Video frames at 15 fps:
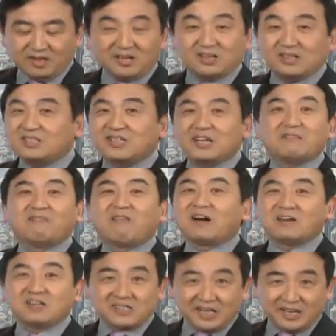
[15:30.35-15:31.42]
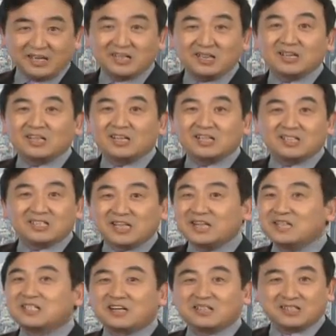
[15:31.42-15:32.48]
谁玩谁，谁
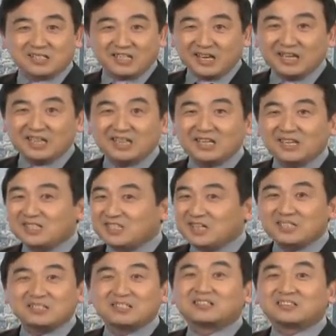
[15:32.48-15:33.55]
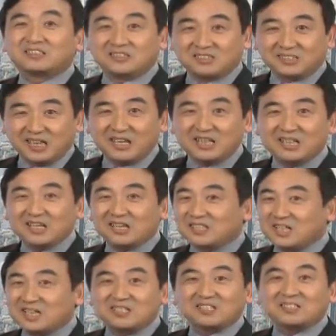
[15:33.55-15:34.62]
整谁，谁弄死谁，
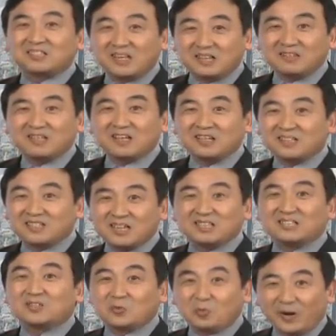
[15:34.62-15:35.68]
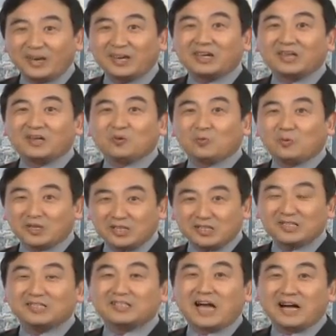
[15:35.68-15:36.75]
谁是人，谁是鬼？我跟
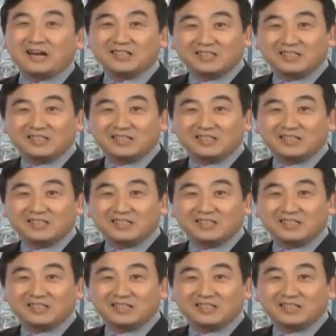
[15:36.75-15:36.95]
你讲，